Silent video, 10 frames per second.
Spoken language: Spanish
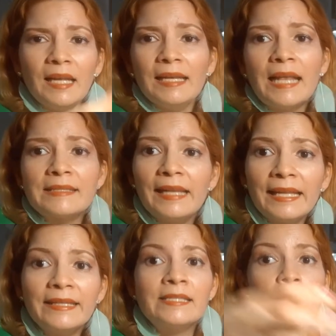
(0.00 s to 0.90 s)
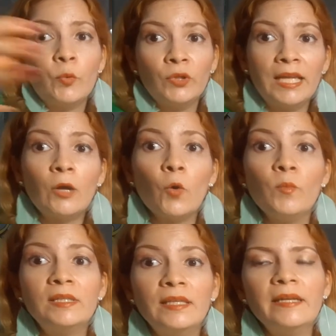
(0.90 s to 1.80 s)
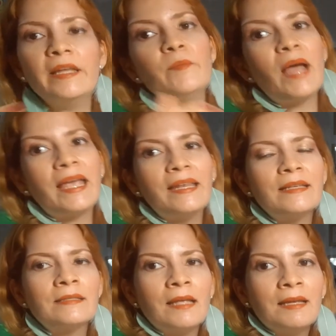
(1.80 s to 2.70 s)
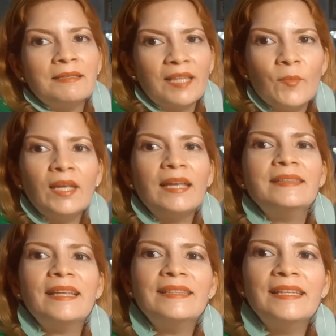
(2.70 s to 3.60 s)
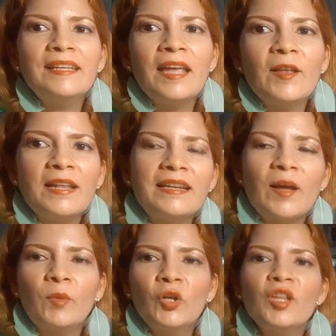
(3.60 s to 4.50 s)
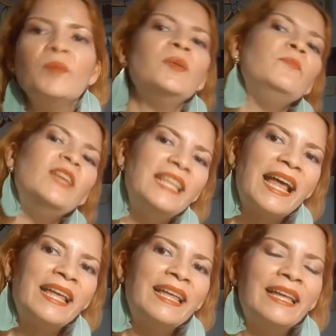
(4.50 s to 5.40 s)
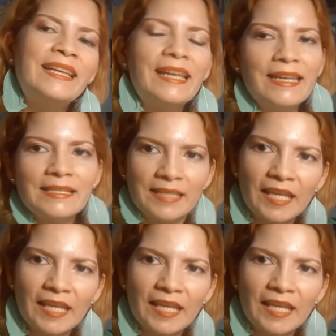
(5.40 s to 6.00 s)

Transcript: las letras se podían convertir en imágenes, también entendí en el camino de mi vida que las